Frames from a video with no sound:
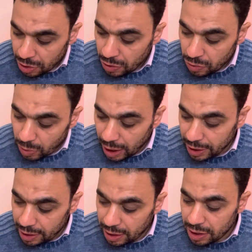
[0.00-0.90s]

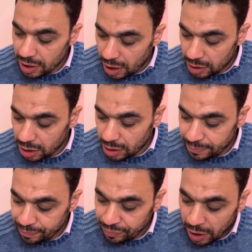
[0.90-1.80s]
واخيرا النهارده
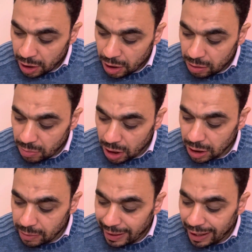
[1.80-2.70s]

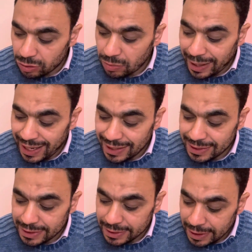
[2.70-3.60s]
مقتل معاون
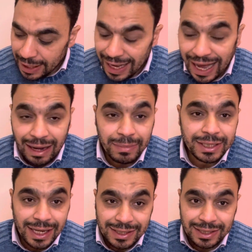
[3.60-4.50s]
مباحث احمد
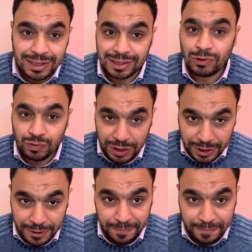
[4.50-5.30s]
ياسر توفيق